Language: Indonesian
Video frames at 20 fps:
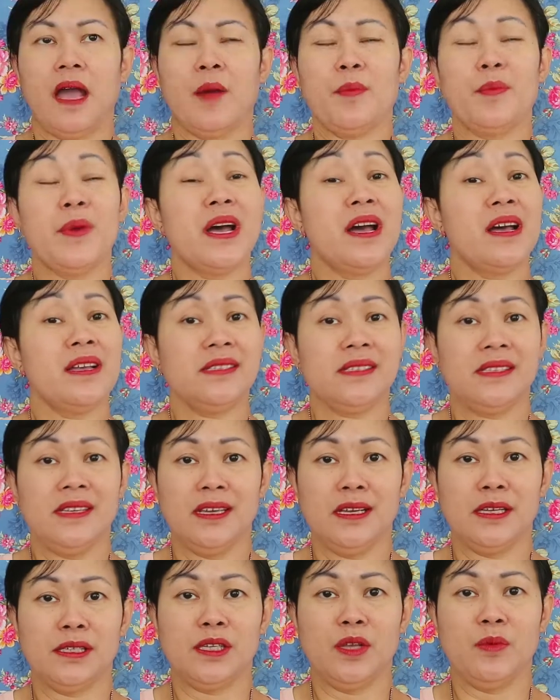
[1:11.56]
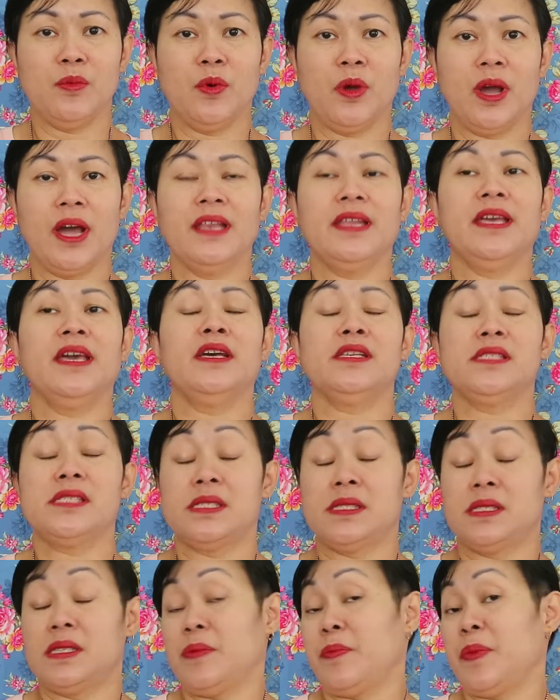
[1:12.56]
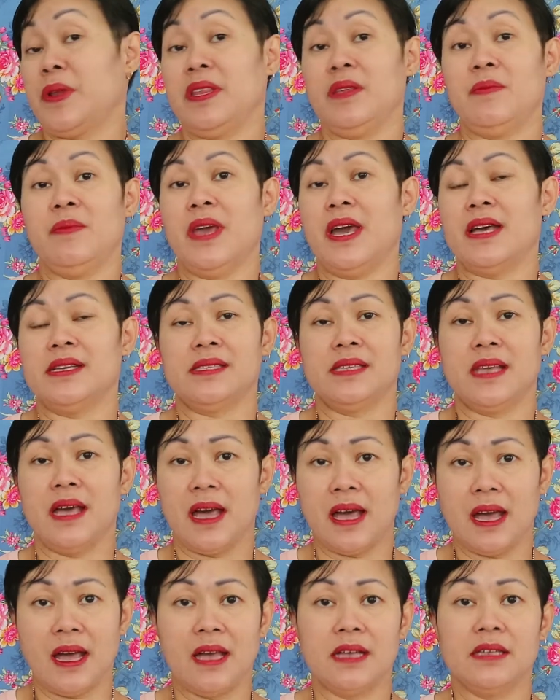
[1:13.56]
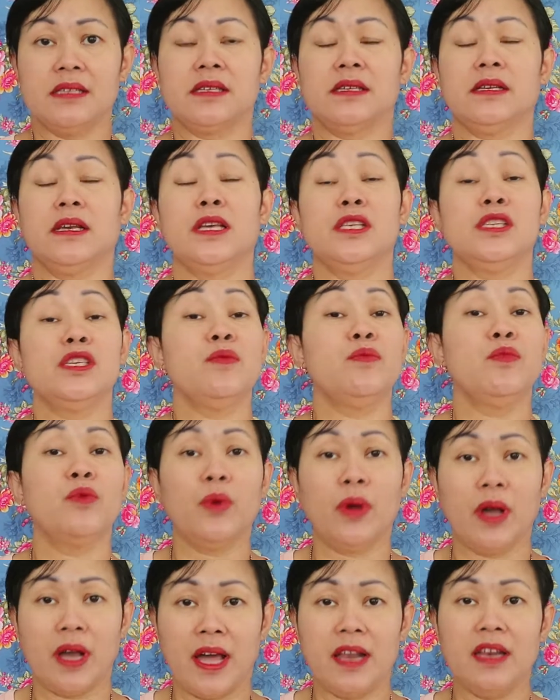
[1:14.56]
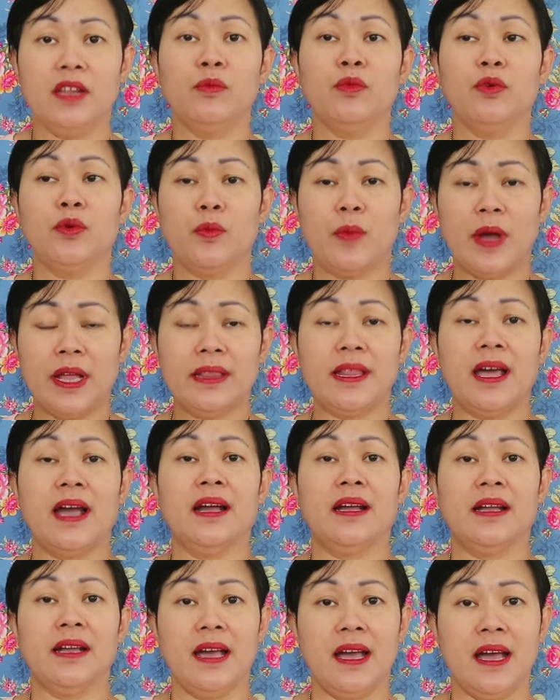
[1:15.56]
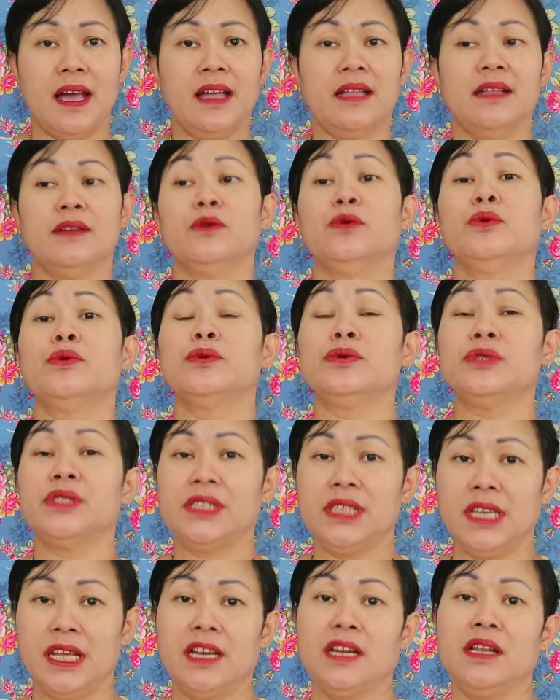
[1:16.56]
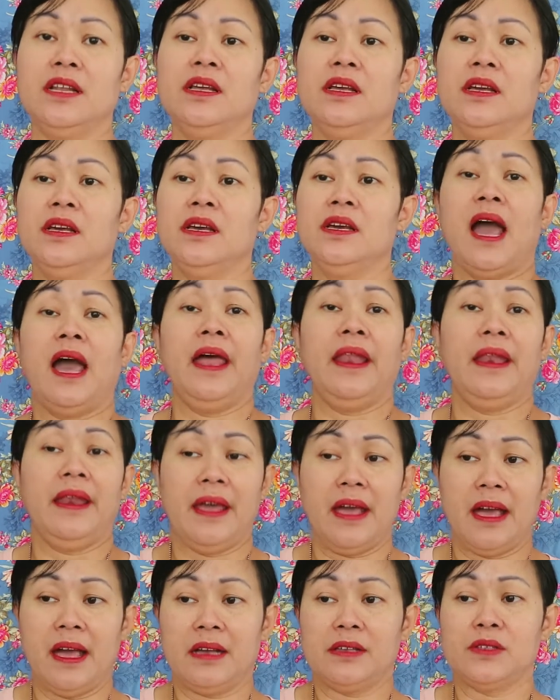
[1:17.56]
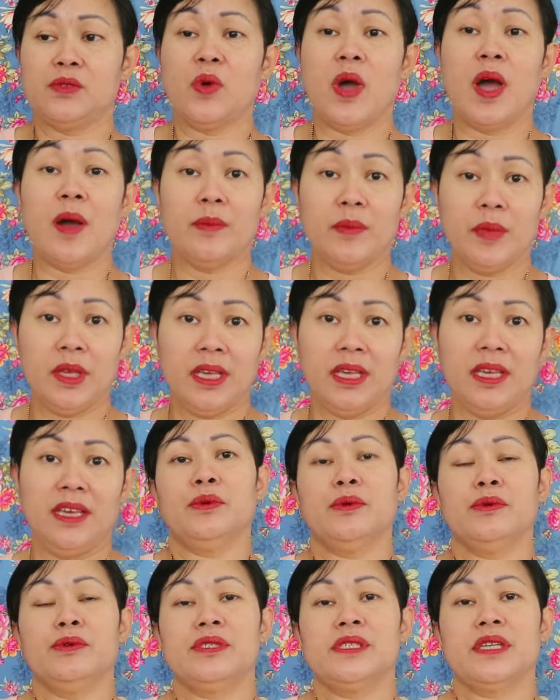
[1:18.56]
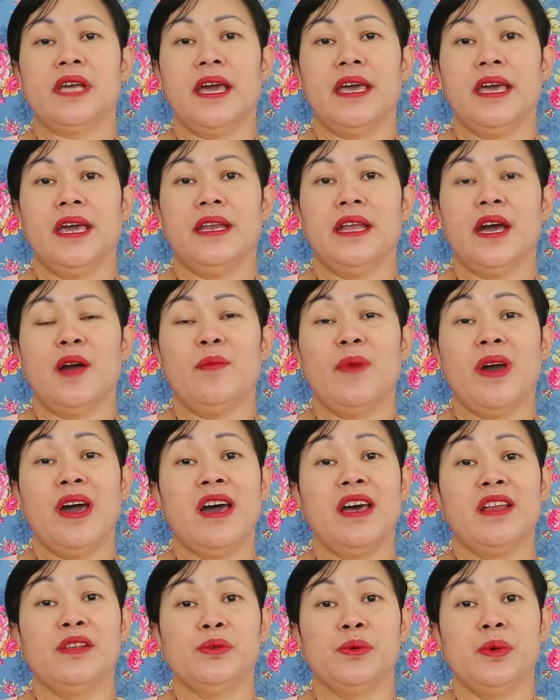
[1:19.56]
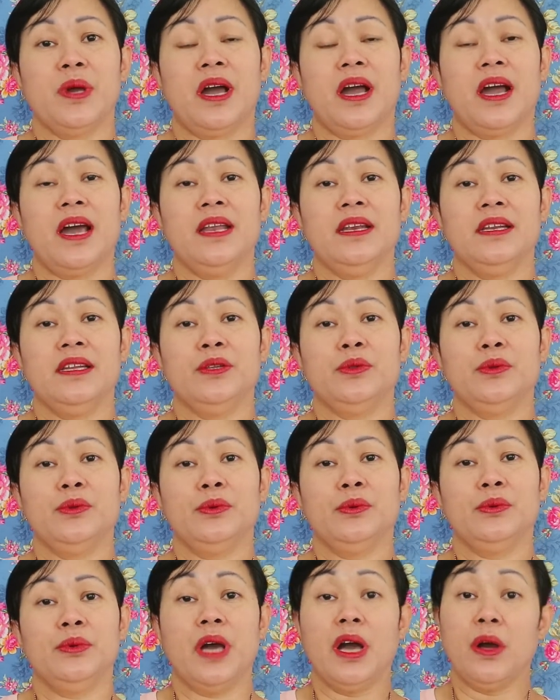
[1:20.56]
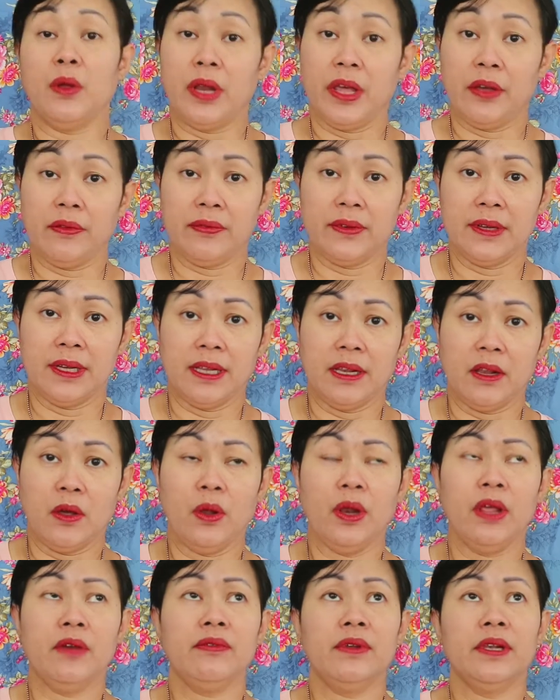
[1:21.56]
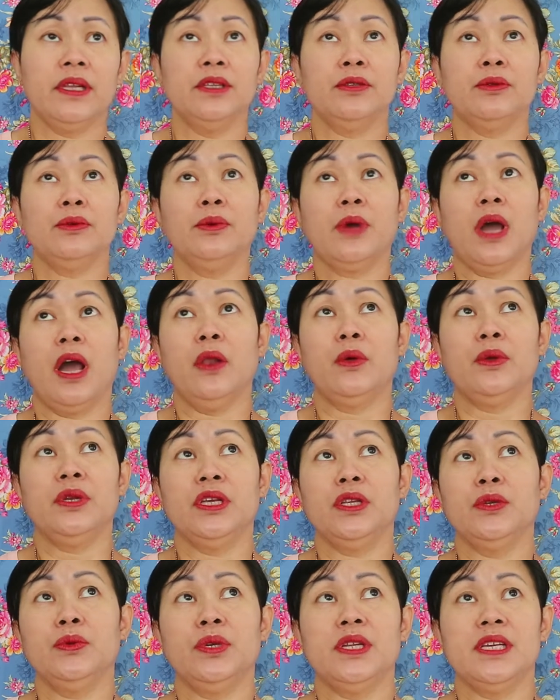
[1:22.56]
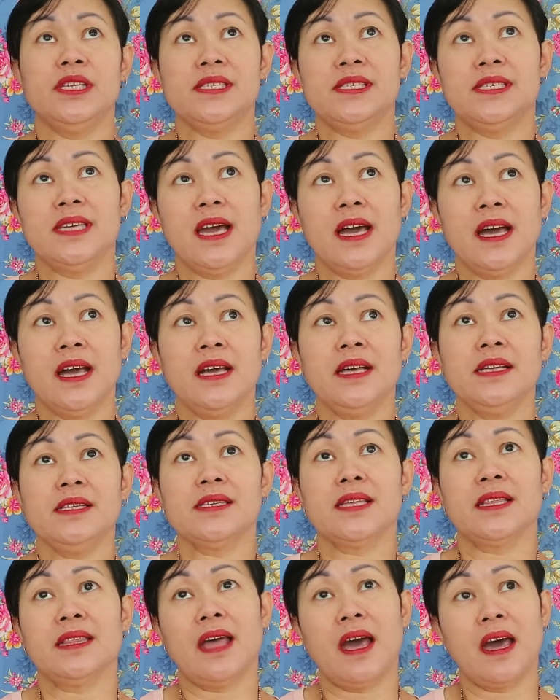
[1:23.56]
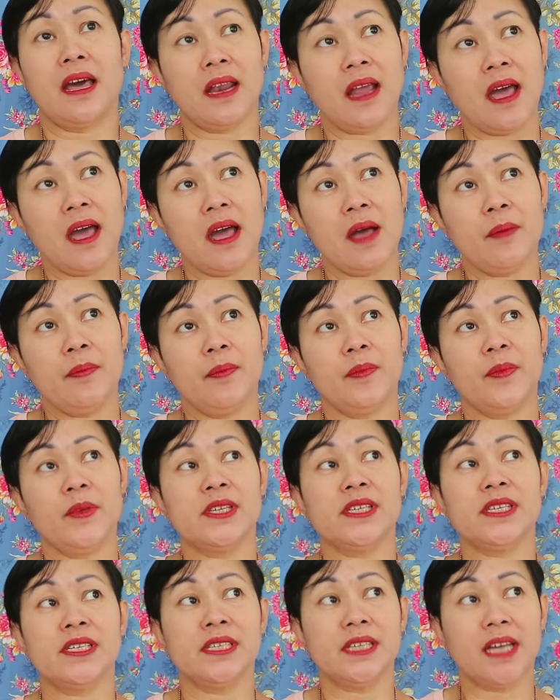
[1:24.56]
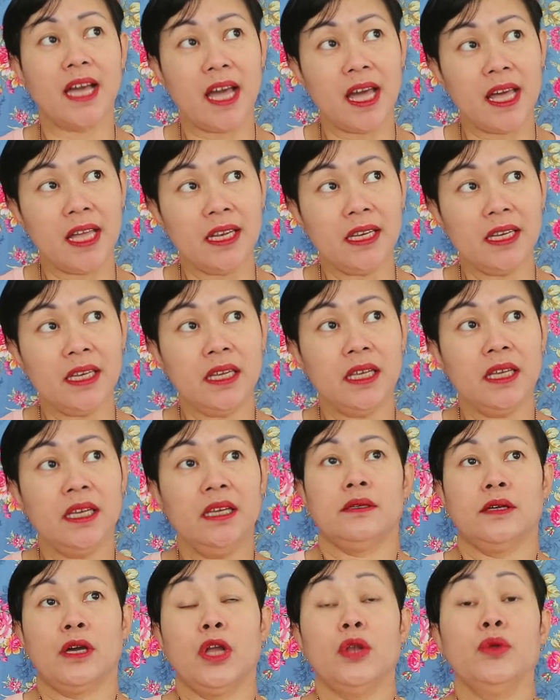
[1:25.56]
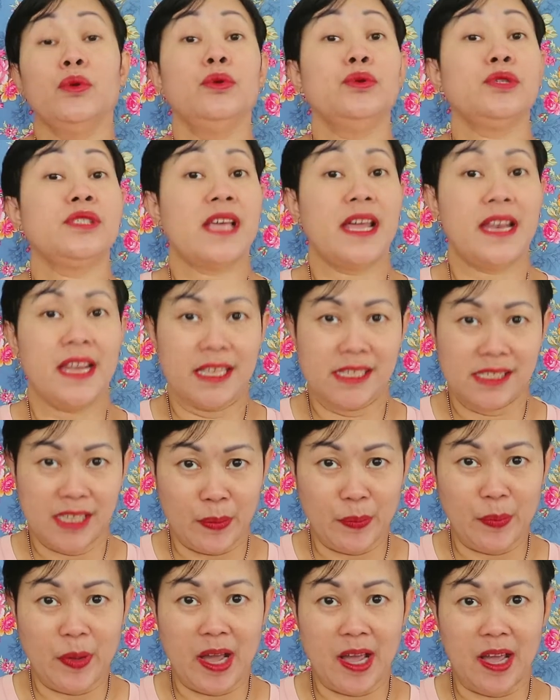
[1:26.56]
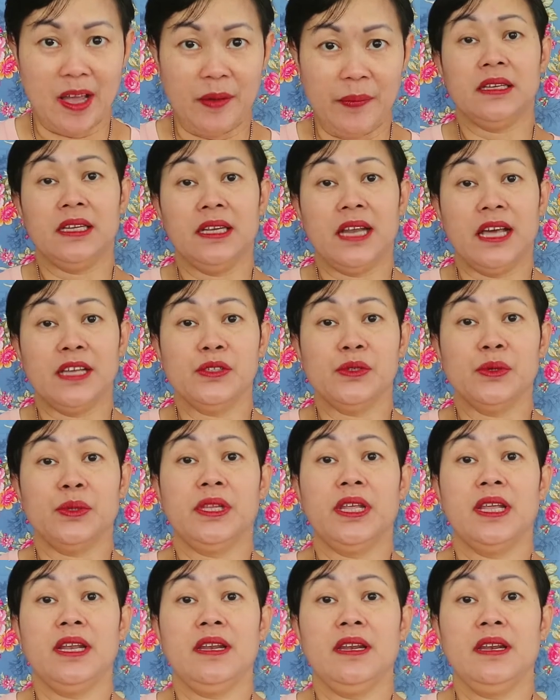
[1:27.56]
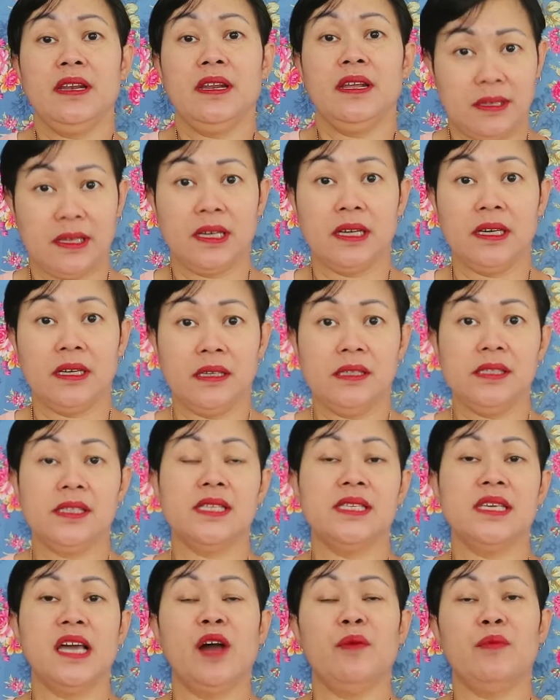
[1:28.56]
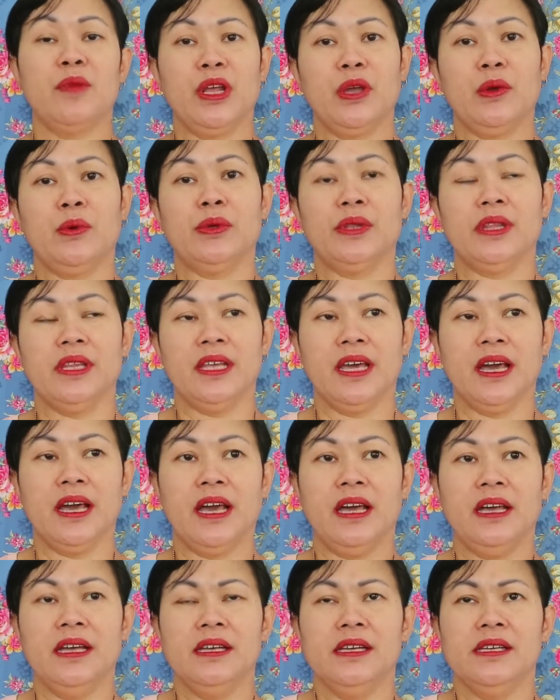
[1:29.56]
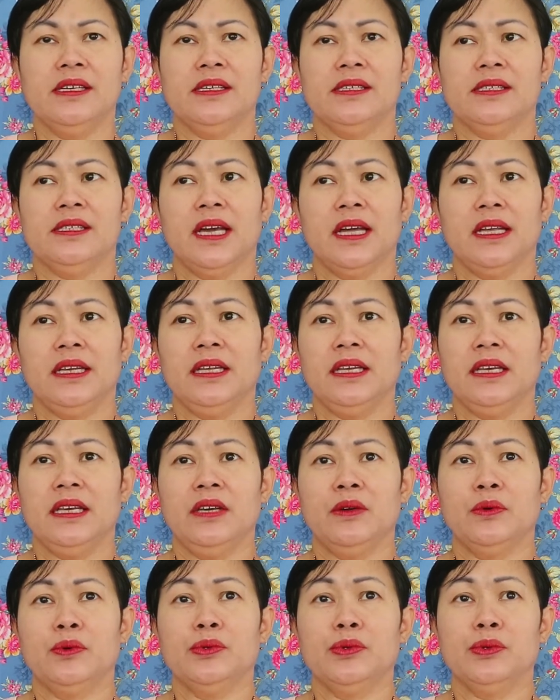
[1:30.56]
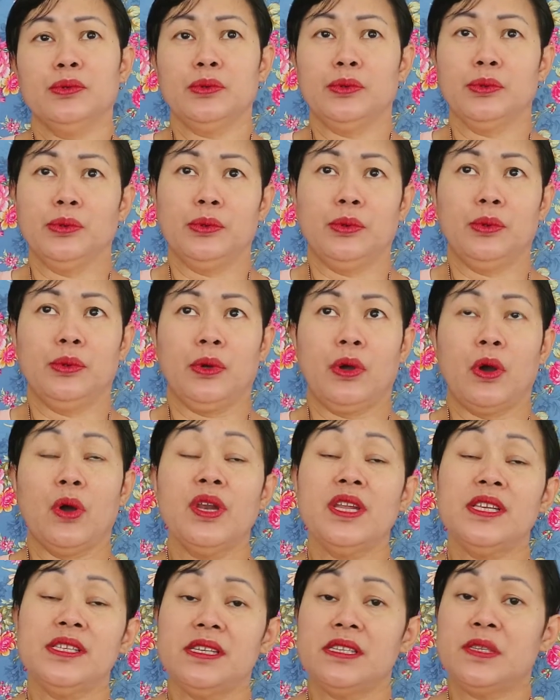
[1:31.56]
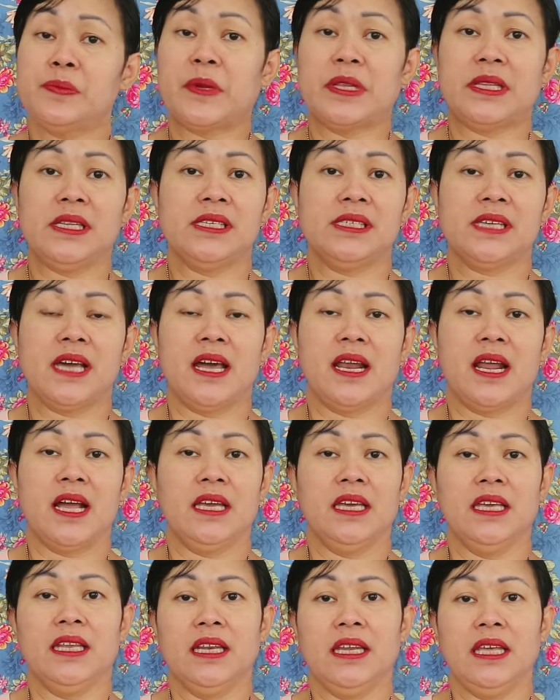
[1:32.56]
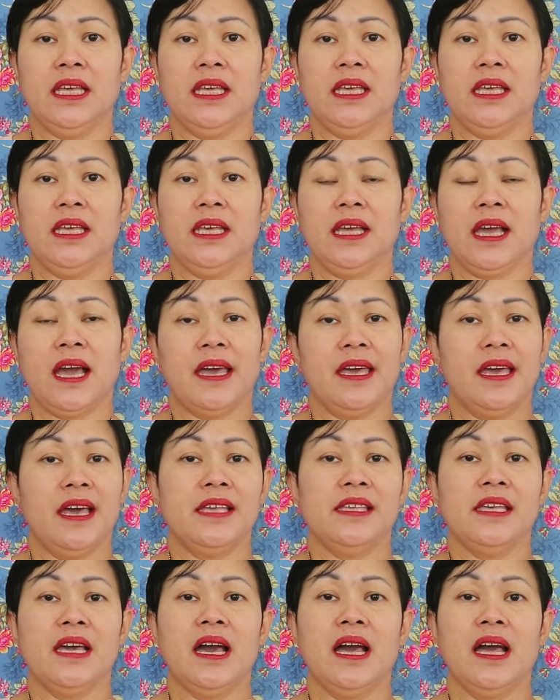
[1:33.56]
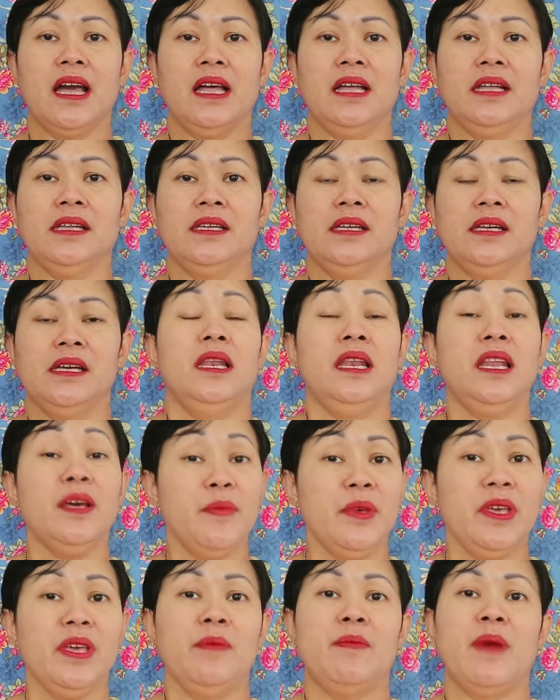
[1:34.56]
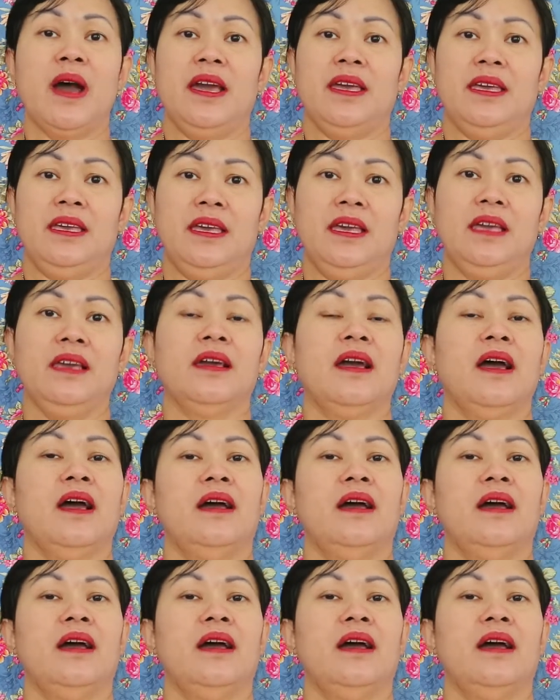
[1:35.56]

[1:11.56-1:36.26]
apa sih kesibukannya ya seperti biasa kesibukan ibu rumah tangga urusin anak suami terus kayak damar juga kan itu udah O level O oh, level itu kalau di Indonesia setara dengan kelulusan SMA dilanjutin ke jenjang berikutnya. Jadi untuk kondisi seperti sekarang ini kayaknya lebih baik